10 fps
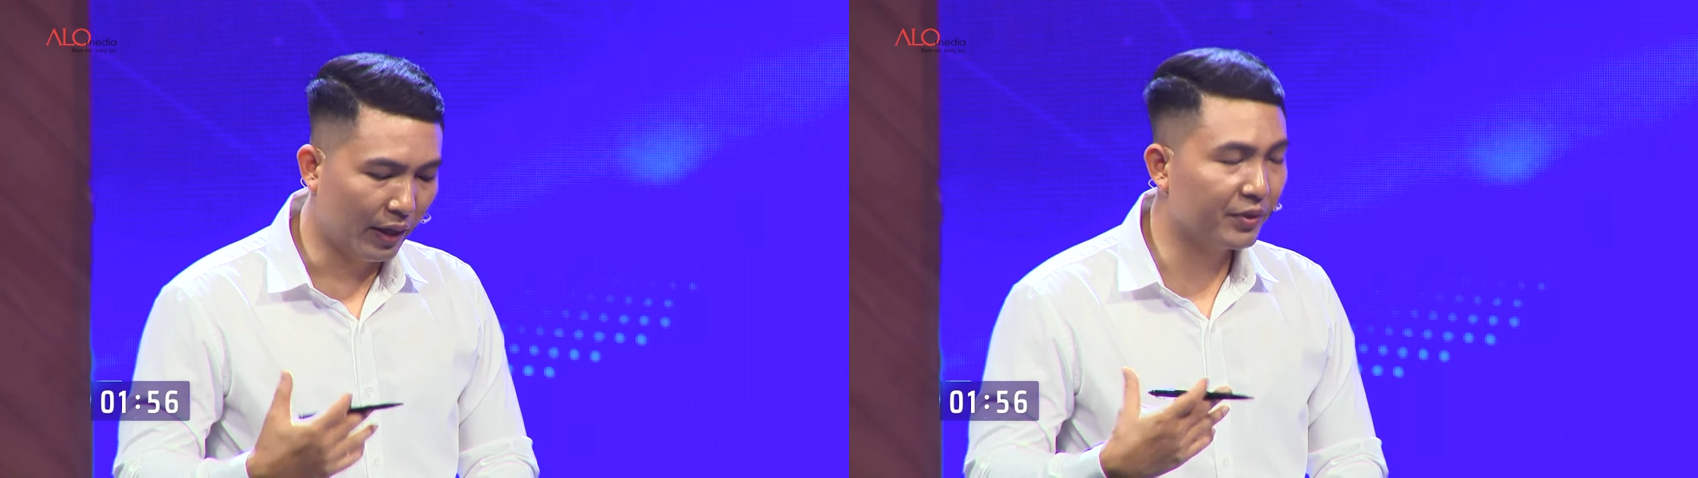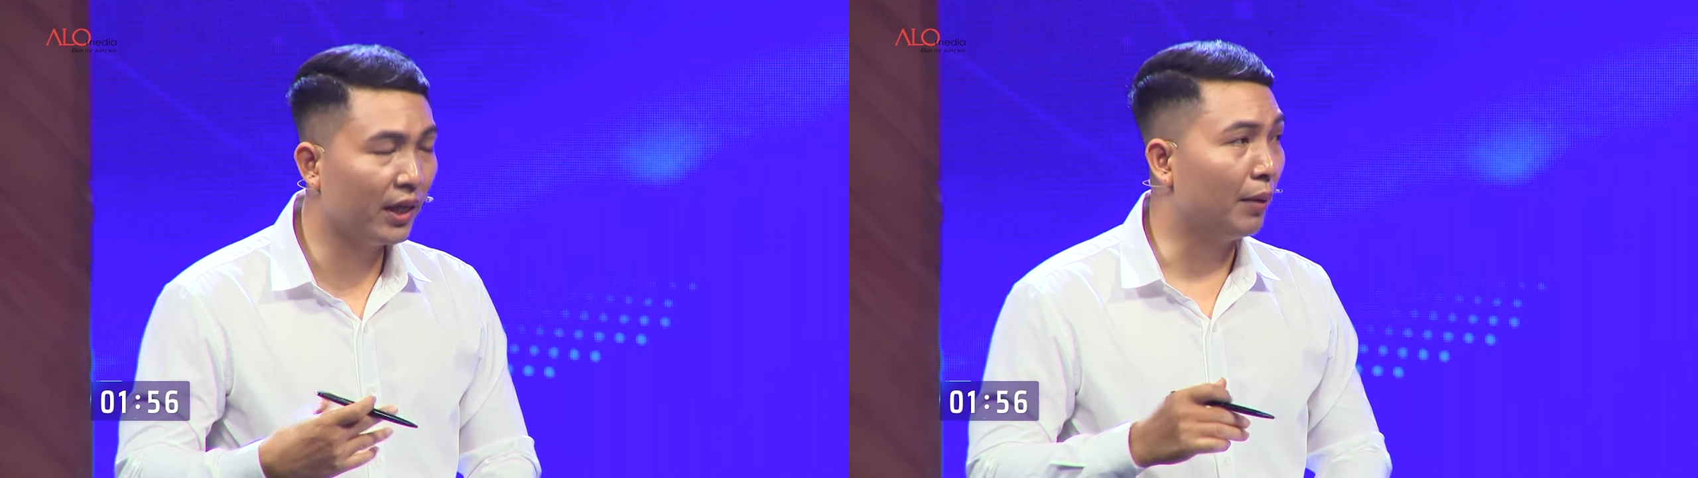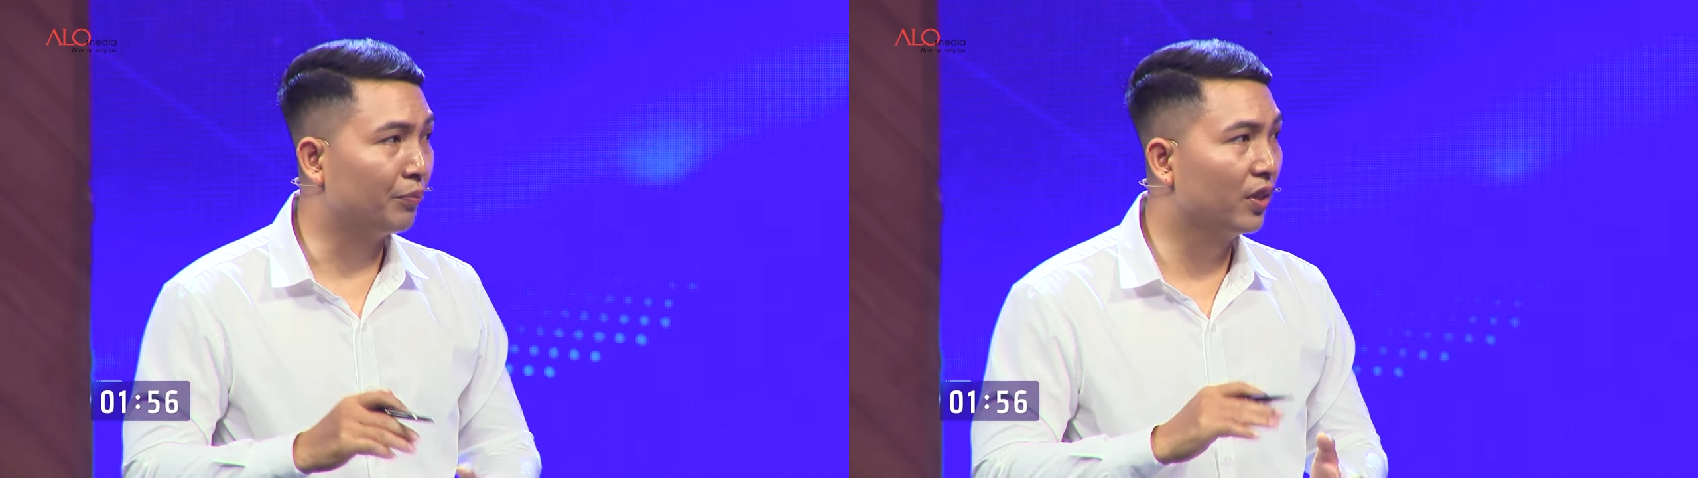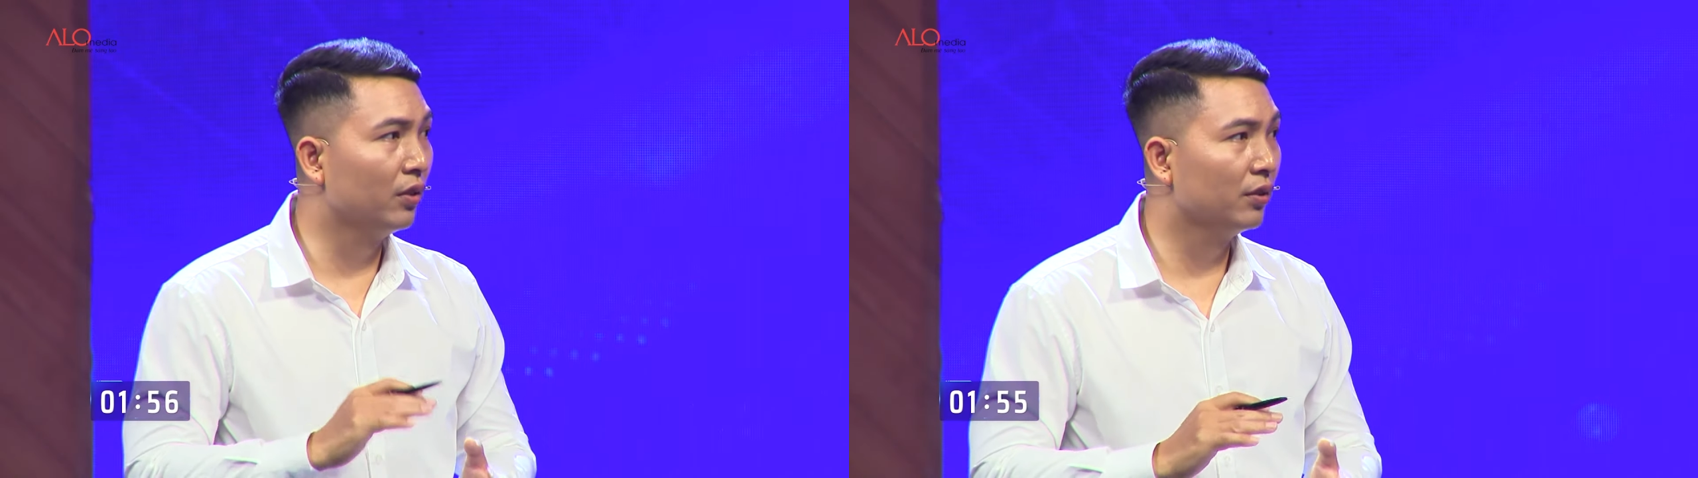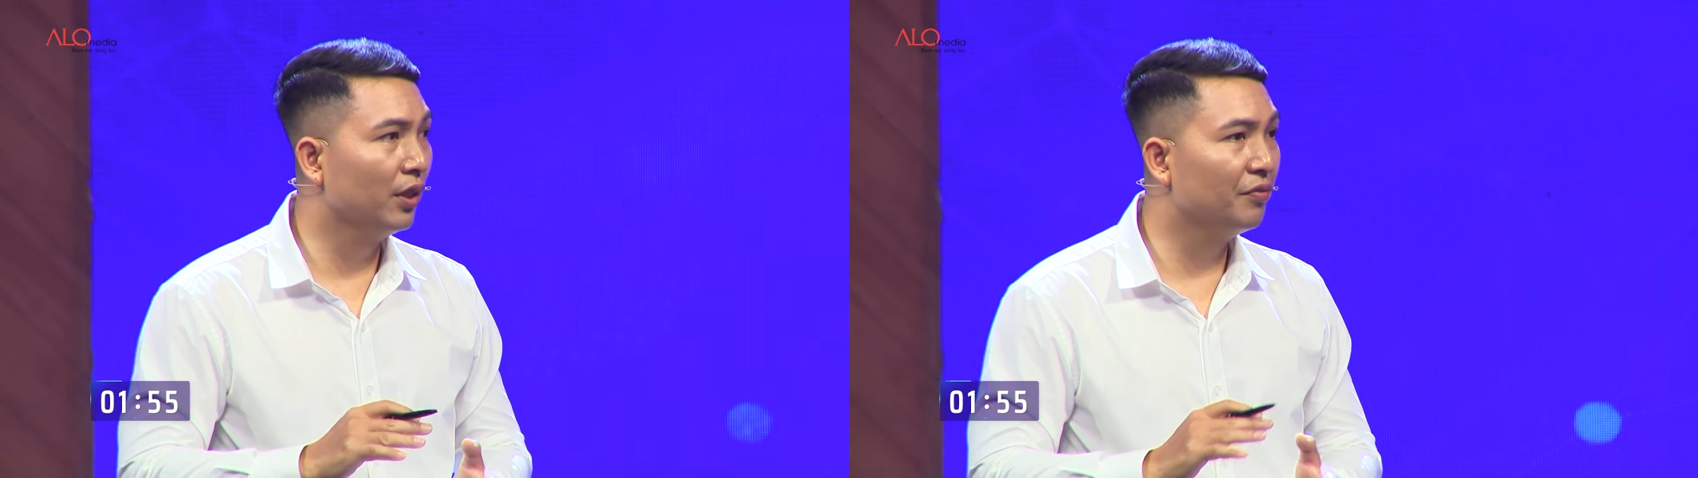Em sẽ gặp
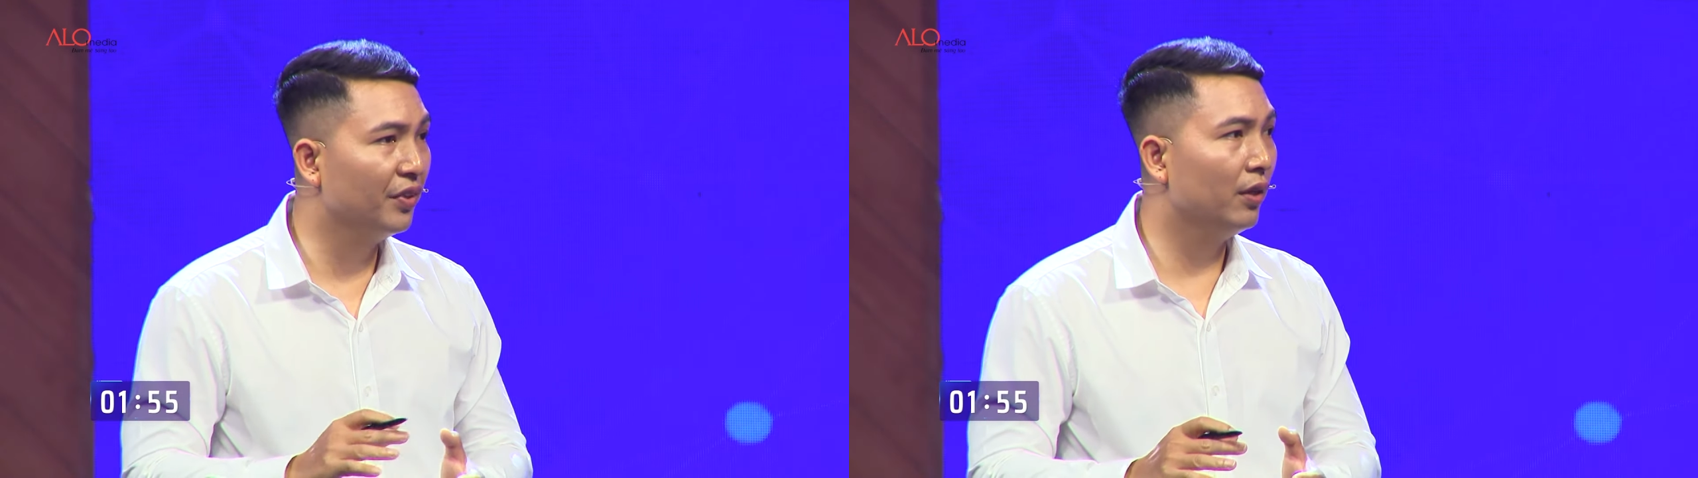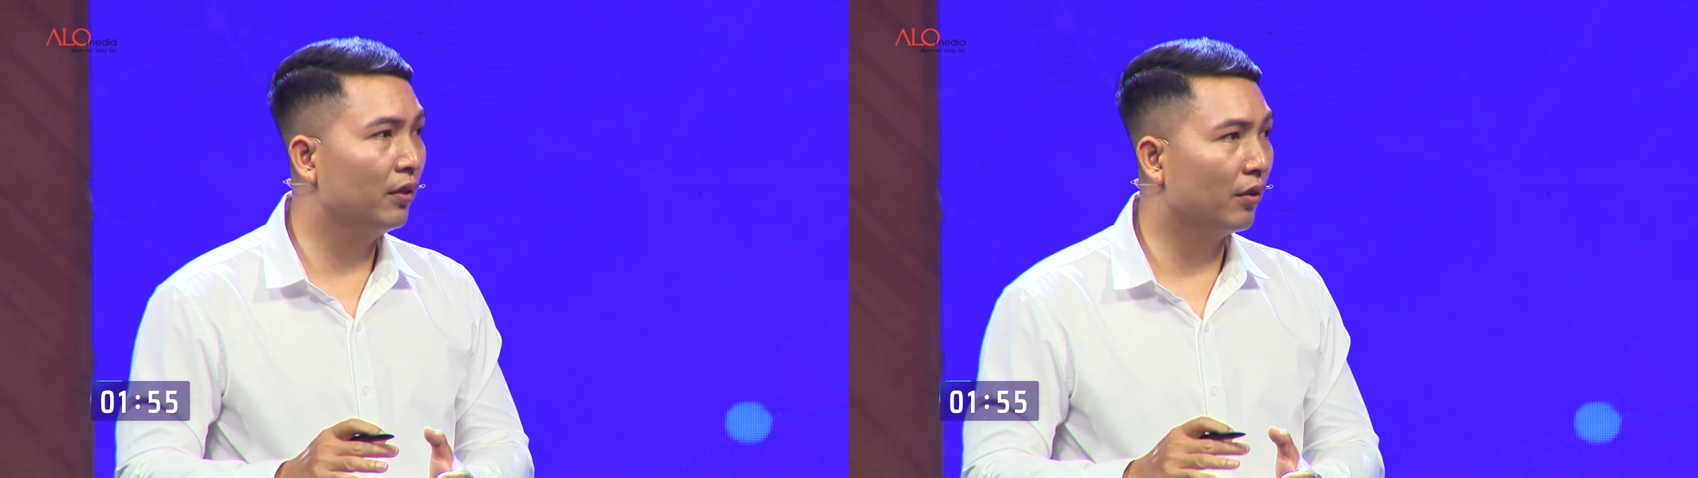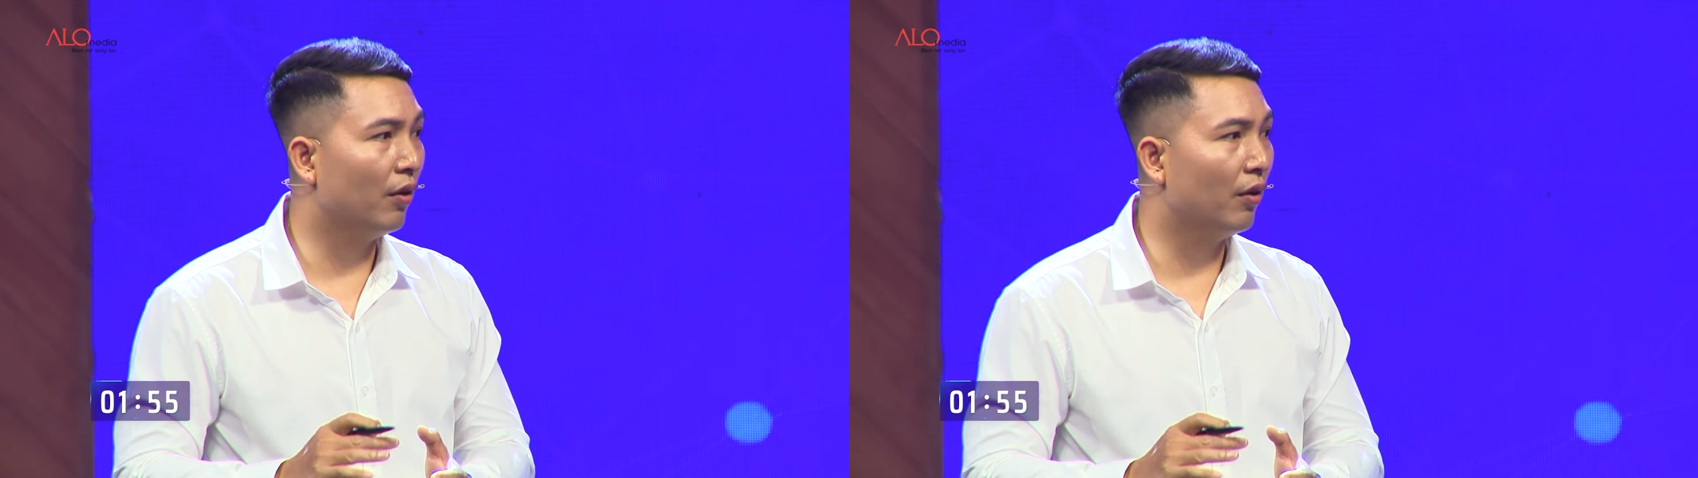từng nhân viên